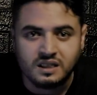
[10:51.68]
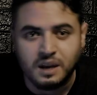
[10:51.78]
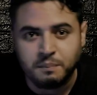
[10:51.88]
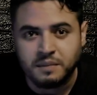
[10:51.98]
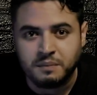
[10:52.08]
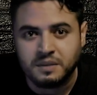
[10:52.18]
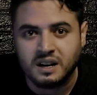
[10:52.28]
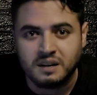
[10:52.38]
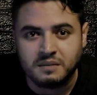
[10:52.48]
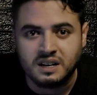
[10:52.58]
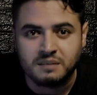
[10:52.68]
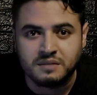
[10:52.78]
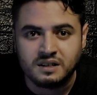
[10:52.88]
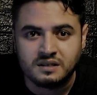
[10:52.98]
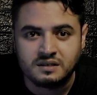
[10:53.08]
Tanpa
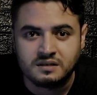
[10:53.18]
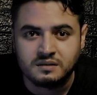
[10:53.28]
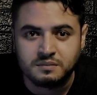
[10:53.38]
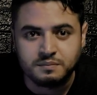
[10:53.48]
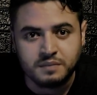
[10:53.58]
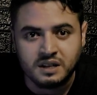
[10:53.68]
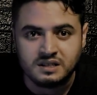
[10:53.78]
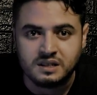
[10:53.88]
berlama-lama, Bang